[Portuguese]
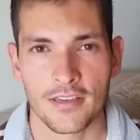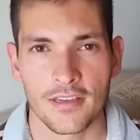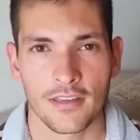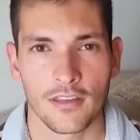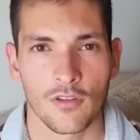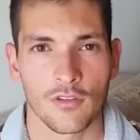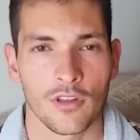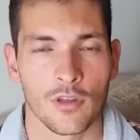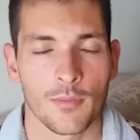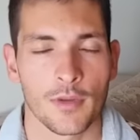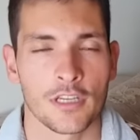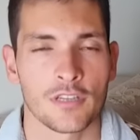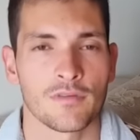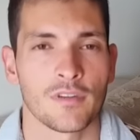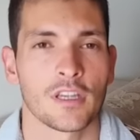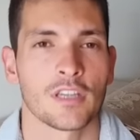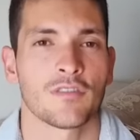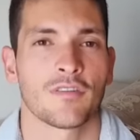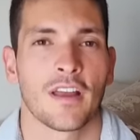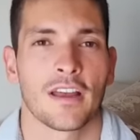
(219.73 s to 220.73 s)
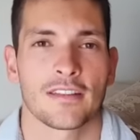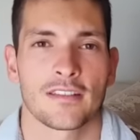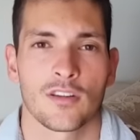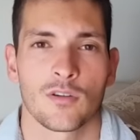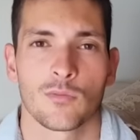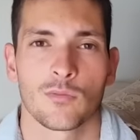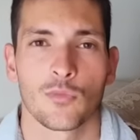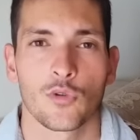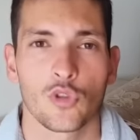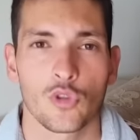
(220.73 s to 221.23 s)
Então dá uma diversificação
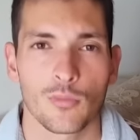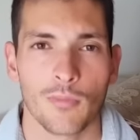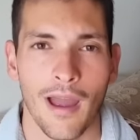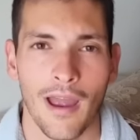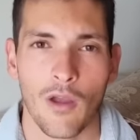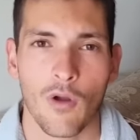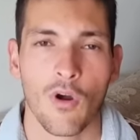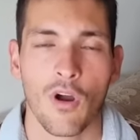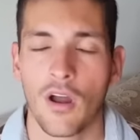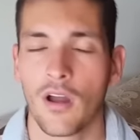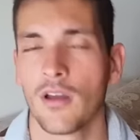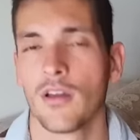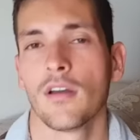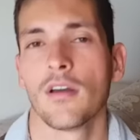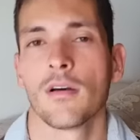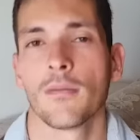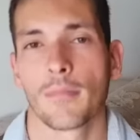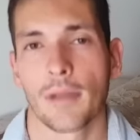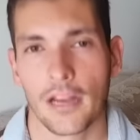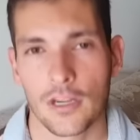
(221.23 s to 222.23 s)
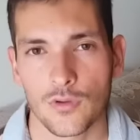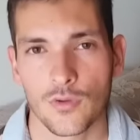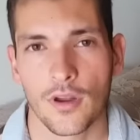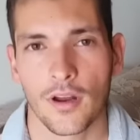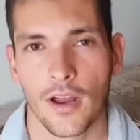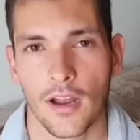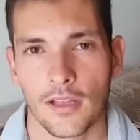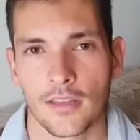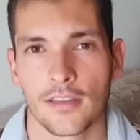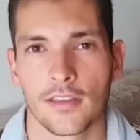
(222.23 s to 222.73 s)
muito maior para sua
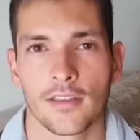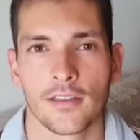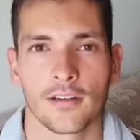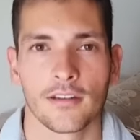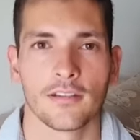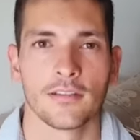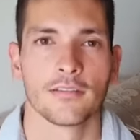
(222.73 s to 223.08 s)
carteira.